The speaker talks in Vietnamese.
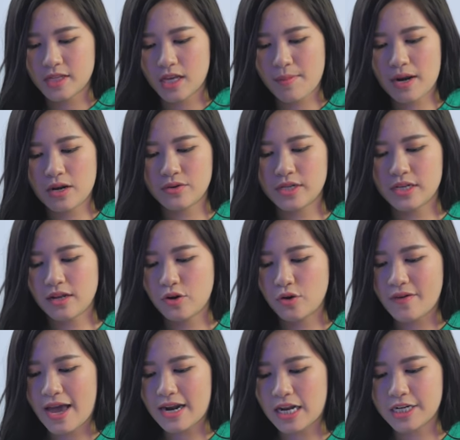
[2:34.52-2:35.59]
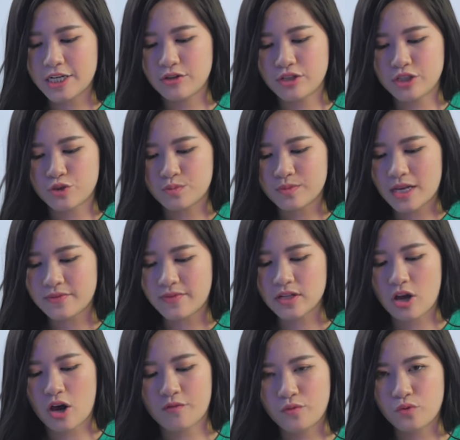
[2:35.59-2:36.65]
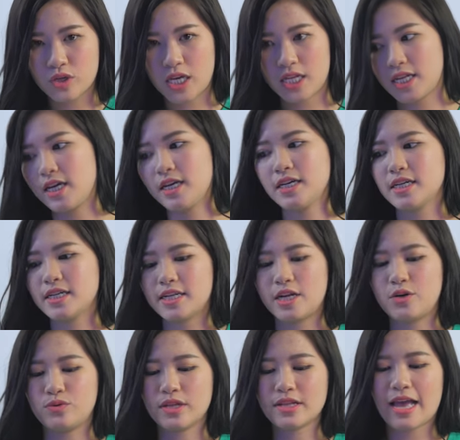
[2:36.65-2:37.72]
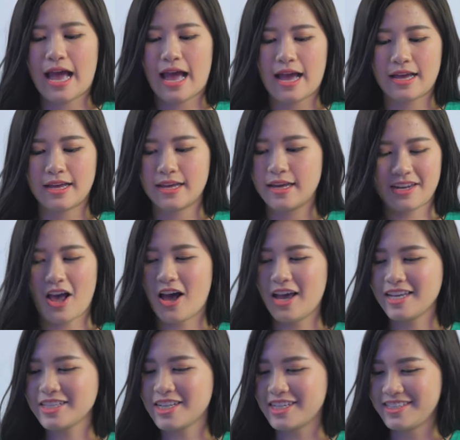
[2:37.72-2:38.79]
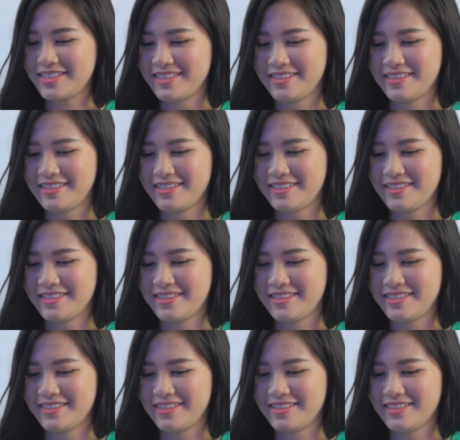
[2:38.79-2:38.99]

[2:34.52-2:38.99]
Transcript: Các bạn lưu ý là đối với hàng line new thì chúng ta cũng có phụ kiện nhé, đầy đủ tất cả. Đó, hết rồi.